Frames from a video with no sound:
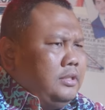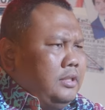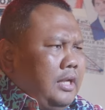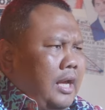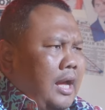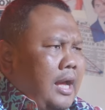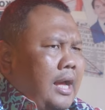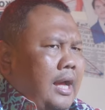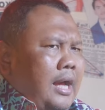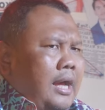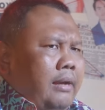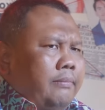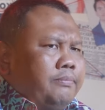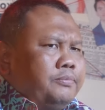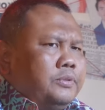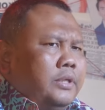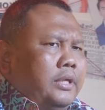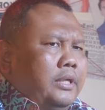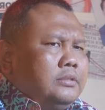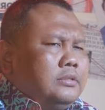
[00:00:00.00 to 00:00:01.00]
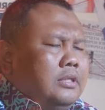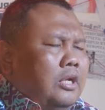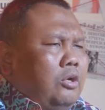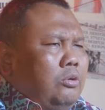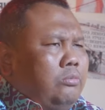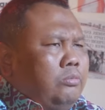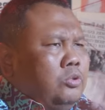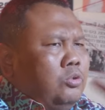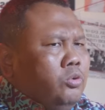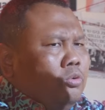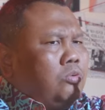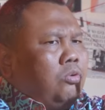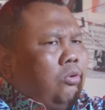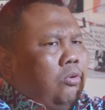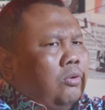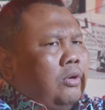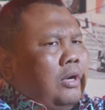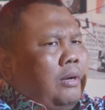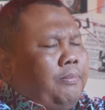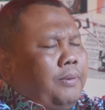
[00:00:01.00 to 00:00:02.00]
siap, saya selalu
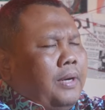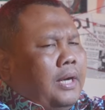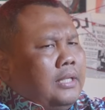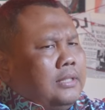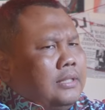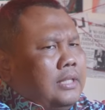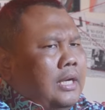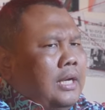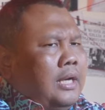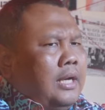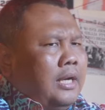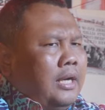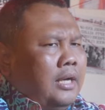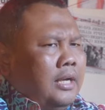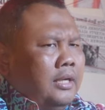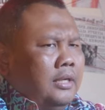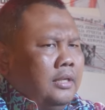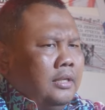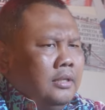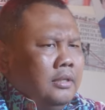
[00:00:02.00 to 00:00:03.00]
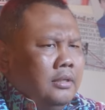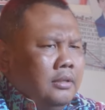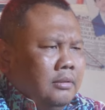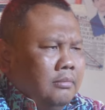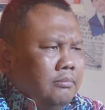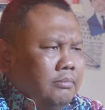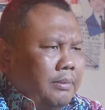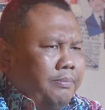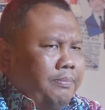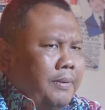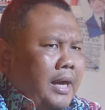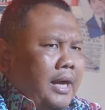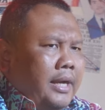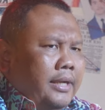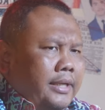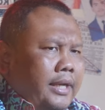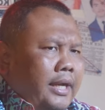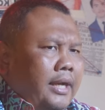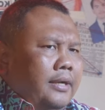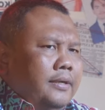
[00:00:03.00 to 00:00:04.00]
mendukung apa kata bapak
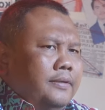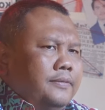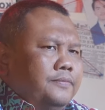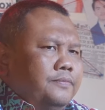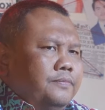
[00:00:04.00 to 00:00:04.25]
ya.